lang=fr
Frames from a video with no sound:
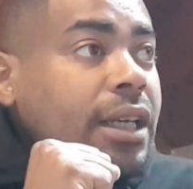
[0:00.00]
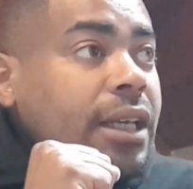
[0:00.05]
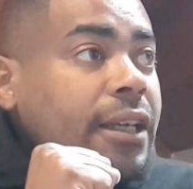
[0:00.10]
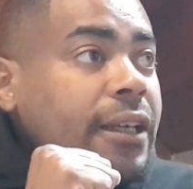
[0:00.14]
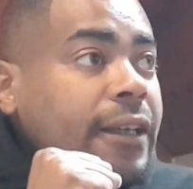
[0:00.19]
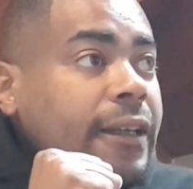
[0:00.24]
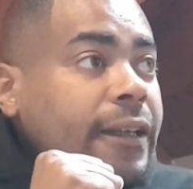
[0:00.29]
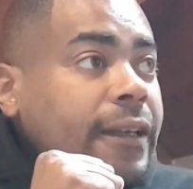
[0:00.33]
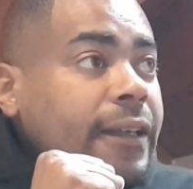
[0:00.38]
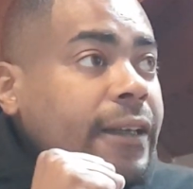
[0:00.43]

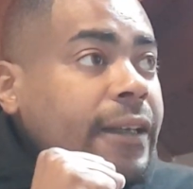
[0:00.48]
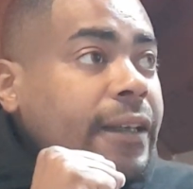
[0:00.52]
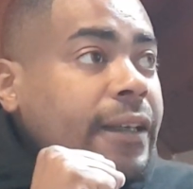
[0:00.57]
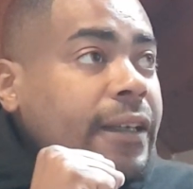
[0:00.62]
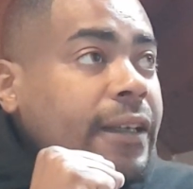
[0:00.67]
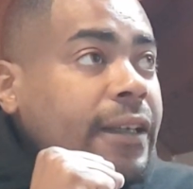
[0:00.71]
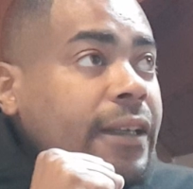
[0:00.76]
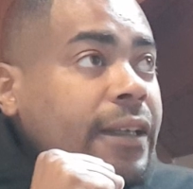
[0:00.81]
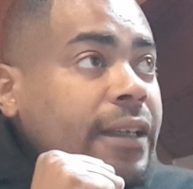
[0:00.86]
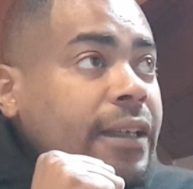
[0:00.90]

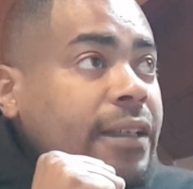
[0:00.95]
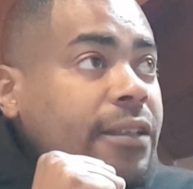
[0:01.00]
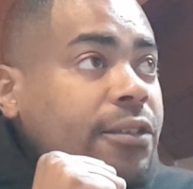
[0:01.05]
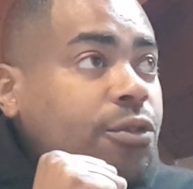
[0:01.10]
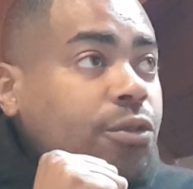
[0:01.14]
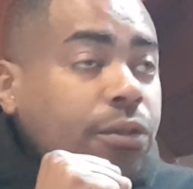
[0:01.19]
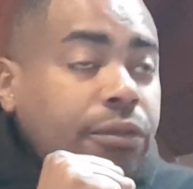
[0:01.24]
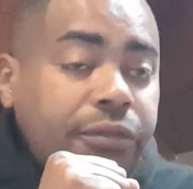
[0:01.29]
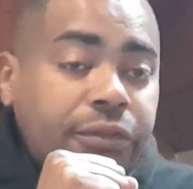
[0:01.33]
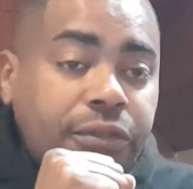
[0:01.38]
Et
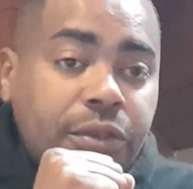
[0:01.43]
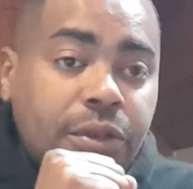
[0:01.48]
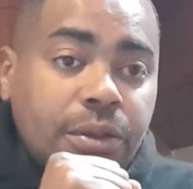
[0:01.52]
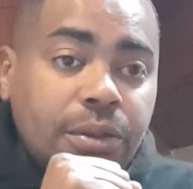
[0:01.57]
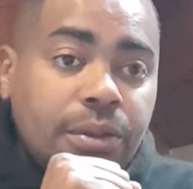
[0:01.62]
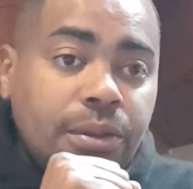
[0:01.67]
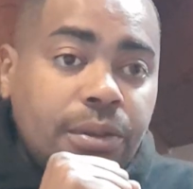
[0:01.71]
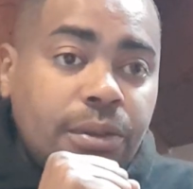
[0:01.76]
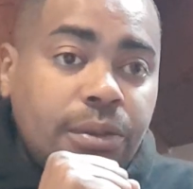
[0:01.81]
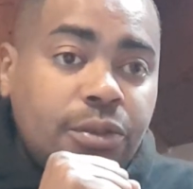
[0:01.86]
sauf
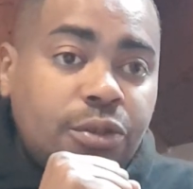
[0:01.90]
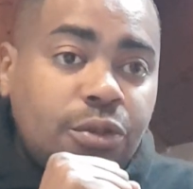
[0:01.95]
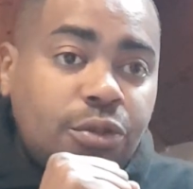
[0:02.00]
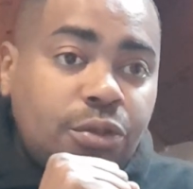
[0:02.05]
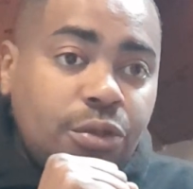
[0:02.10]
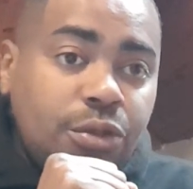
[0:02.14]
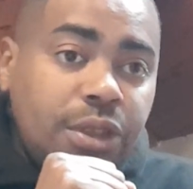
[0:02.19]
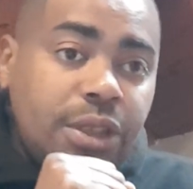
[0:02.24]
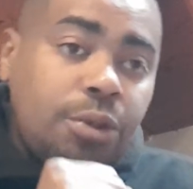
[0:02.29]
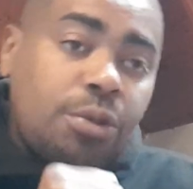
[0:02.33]
que
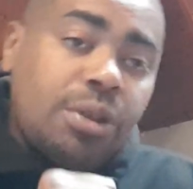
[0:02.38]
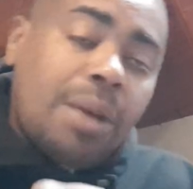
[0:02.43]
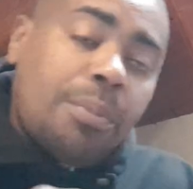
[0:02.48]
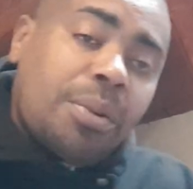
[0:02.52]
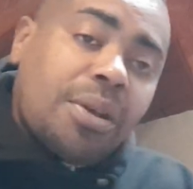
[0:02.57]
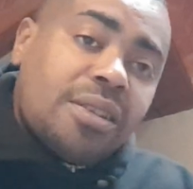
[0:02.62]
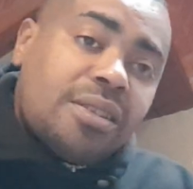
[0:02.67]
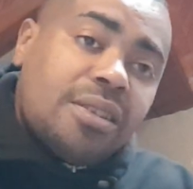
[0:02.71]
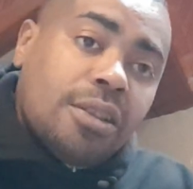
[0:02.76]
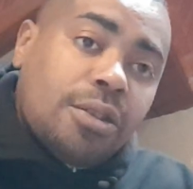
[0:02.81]
Dieudonné aurait
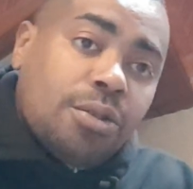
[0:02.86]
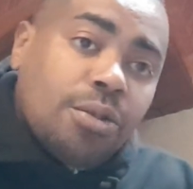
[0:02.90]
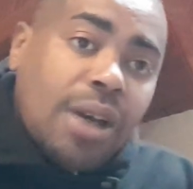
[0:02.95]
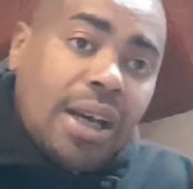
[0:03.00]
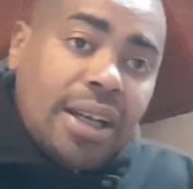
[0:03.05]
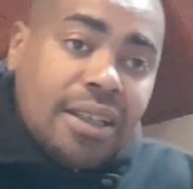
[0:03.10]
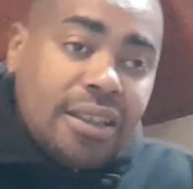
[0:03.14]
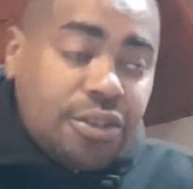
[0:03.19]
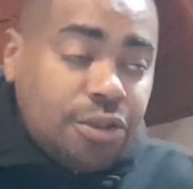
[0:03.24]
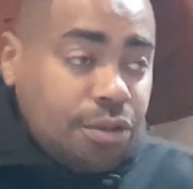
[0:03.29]
apprécié que
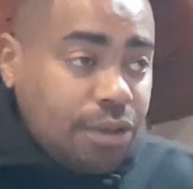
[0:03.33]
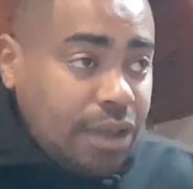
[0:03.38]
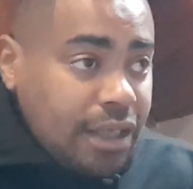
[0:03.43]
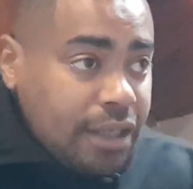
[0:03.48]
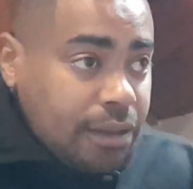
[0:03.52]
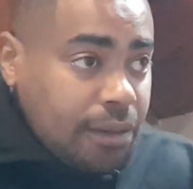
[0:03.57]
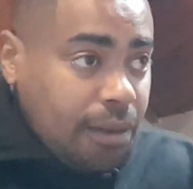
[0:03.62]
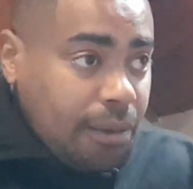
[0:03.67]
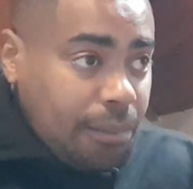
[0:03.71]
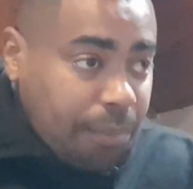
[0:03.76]
Alain
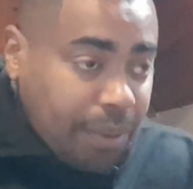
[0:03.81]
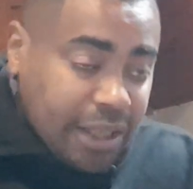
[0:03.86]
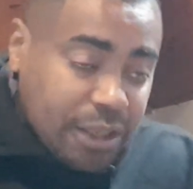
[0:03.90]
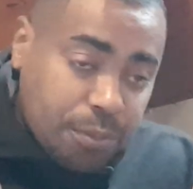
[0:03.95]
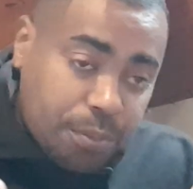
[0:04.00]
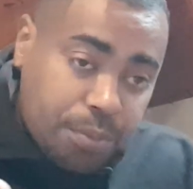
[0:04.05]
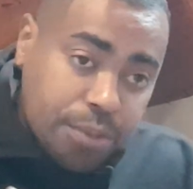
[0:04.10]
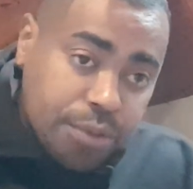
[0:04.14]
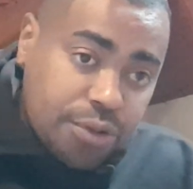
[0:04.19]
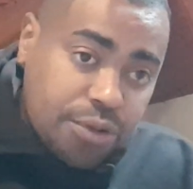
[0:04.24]
Soral
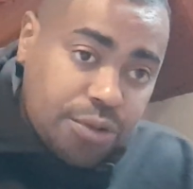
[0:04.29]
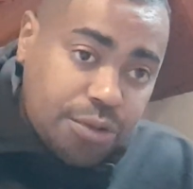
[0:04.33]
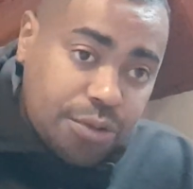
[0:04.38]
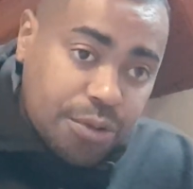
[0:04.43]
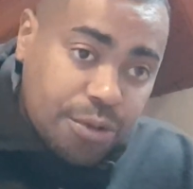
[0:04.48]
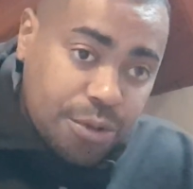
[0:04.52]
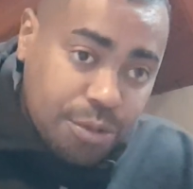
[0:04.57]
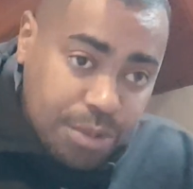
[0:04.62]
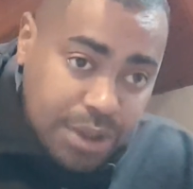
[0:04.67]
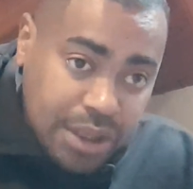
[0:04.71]
prenne plus
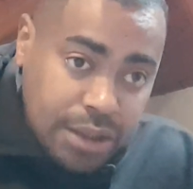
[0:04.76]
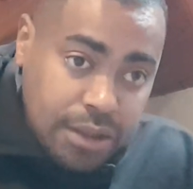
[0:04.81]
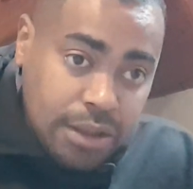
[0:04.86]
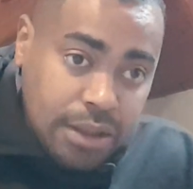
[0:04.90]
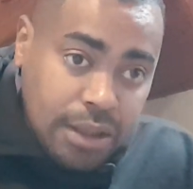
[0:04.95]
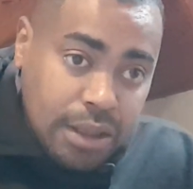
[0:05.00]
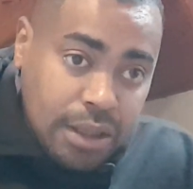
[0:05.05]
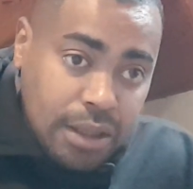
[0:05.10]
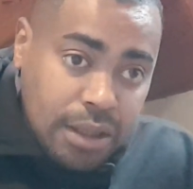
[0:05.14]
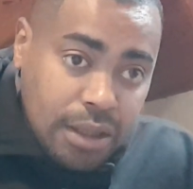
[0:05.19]
sur lui.
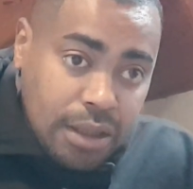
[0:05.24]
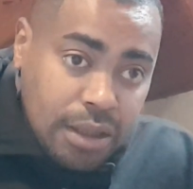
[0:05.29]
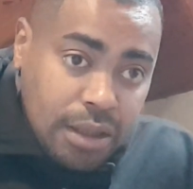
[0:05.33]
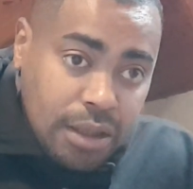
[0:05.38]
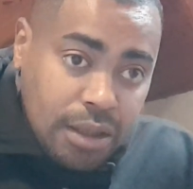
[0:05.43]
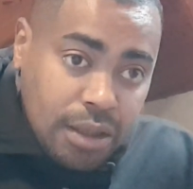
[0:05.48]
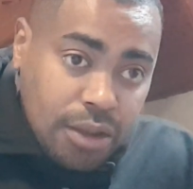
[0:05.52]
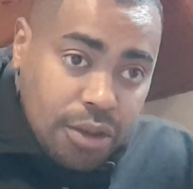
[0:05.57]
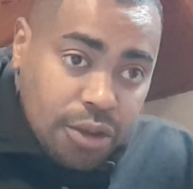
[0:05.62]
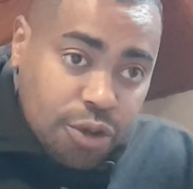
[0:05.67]

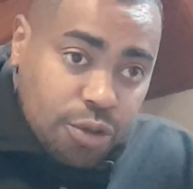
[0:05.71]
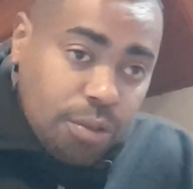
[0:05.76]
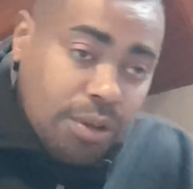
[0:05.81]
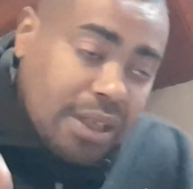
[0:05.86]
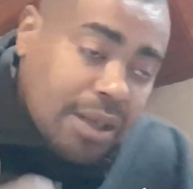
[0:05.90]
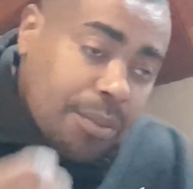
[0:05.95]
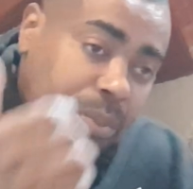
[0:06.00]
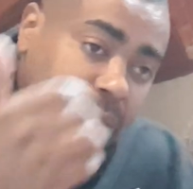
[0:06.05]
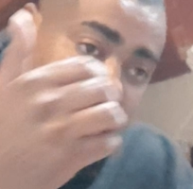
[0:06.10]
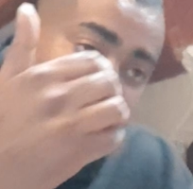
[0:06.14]
Soit
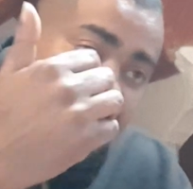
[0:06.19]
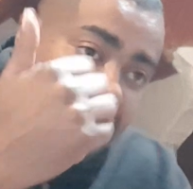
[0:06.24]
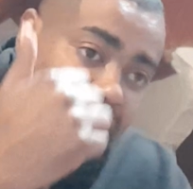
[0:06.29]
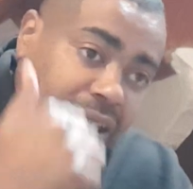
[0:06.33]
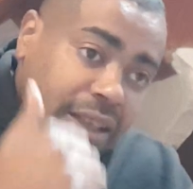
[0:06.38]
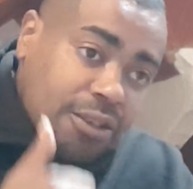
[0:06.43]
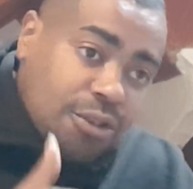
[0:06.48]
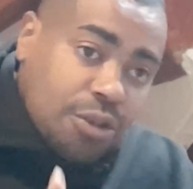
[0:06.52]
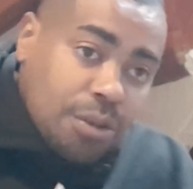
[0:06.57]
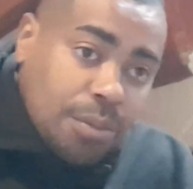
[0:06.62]
l'appelle
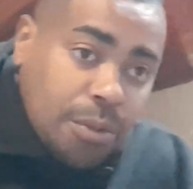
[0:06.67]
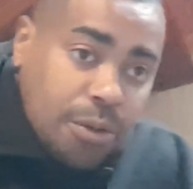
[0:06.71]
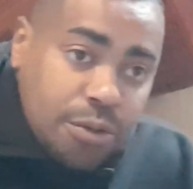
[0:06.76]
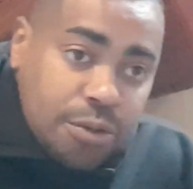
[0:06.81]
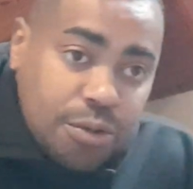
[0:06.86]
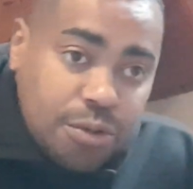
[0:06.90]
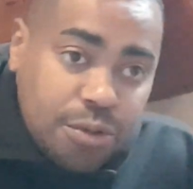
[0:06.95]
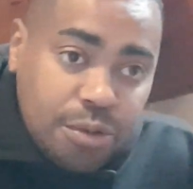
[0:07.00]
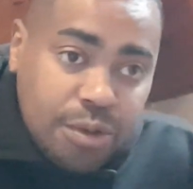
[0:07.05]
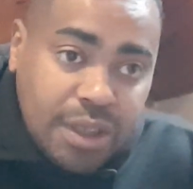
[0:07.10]
directement
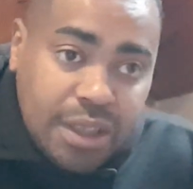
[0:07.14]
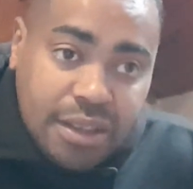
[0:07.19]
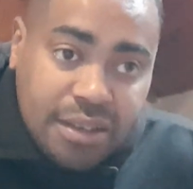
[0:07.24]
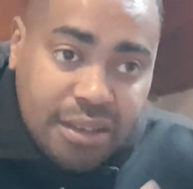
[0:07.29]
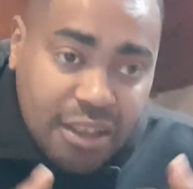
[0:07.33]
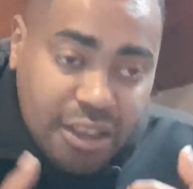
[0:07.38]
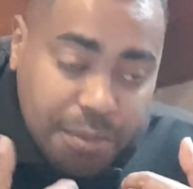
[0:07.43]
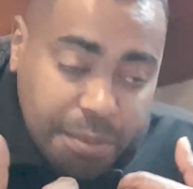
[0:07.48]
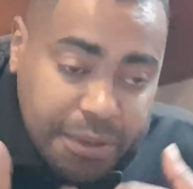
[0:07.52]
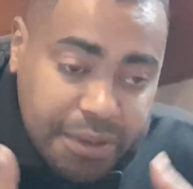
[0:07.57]
Dieudonné et
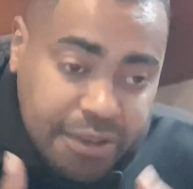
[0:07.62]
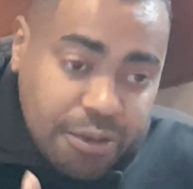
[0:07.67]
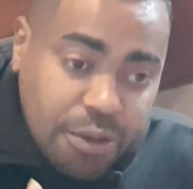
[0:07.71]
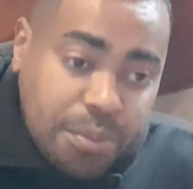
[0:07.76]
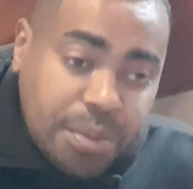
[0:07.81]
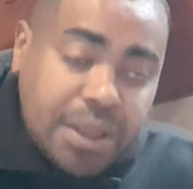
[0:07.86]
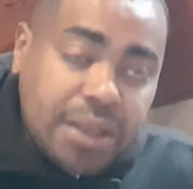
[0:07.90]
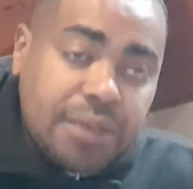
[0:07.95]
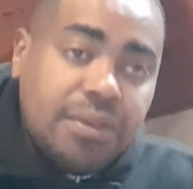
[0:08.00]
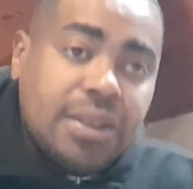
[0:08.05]
s'explique
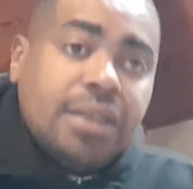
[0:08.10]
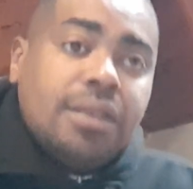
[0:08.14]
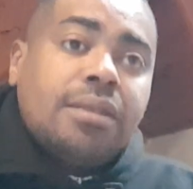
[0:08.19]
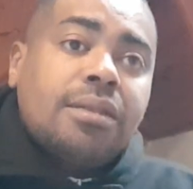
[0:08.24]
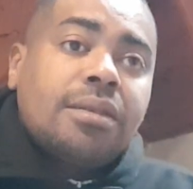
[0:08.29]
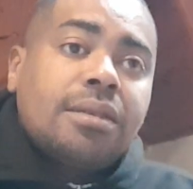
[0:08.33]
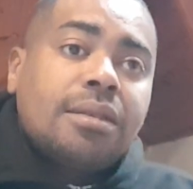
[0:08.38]
en privé.